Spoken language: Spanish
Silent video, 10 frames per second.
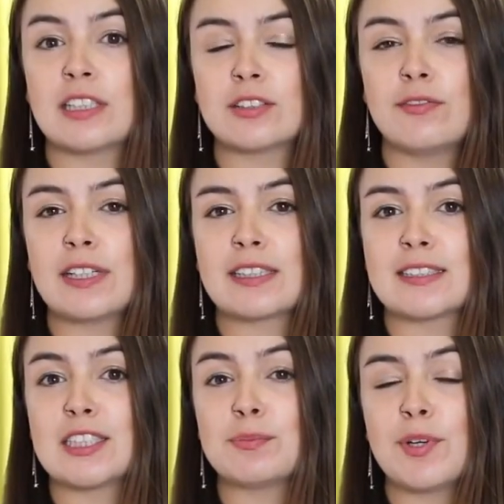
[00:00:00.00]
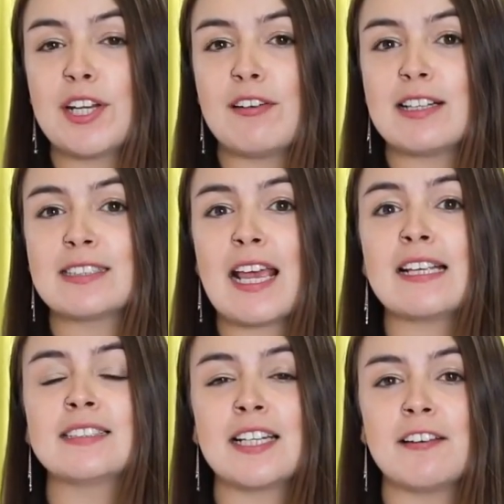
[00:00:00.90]
las ofertas disponibles e
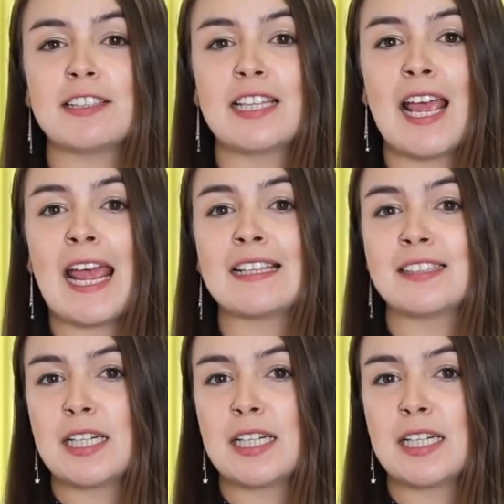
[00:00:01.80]
inscríbete en